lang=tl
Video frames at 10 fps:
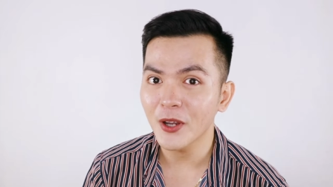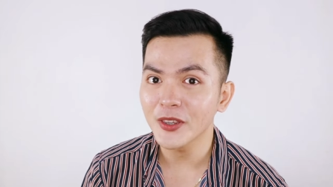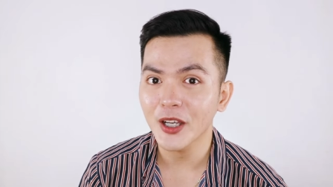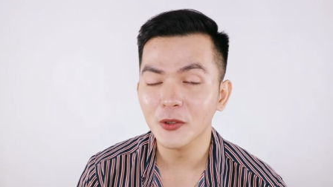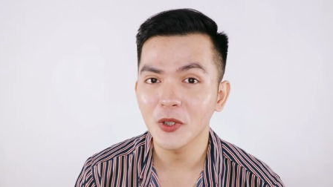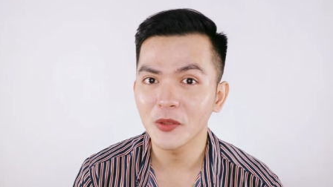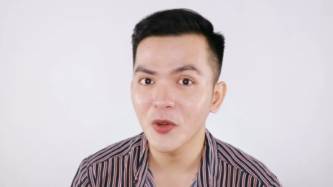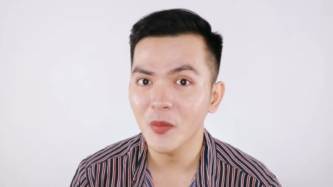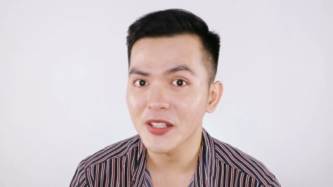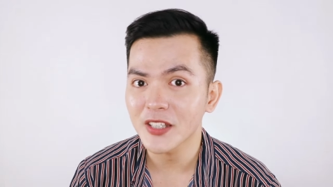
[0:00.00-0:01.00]
hindi katulad
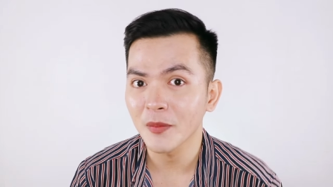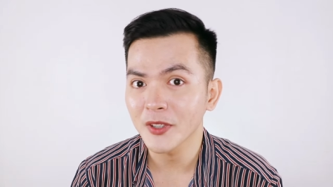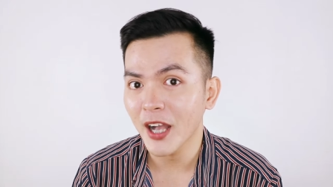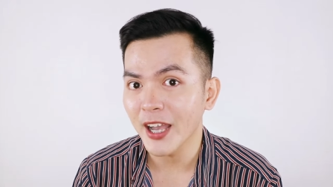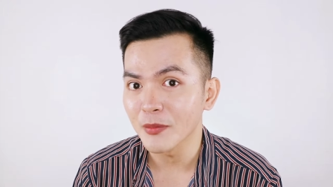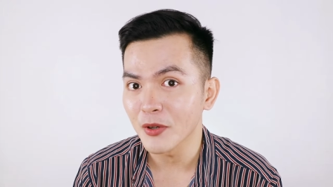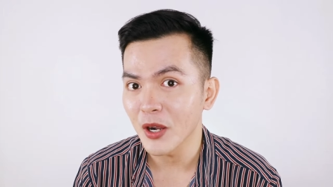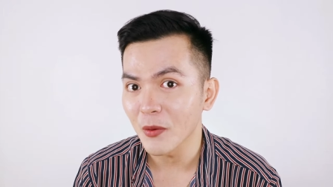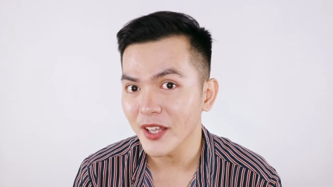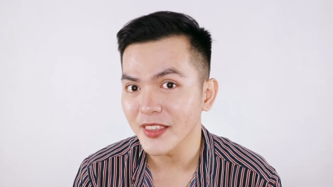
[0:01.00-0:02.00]
mo, may assignment ka ayaw
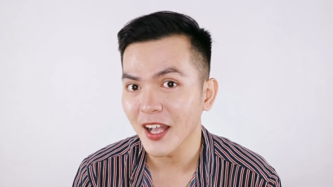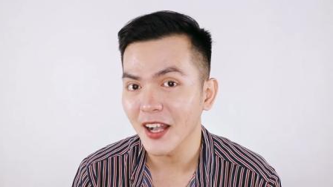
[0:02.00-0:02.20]
mong gawin,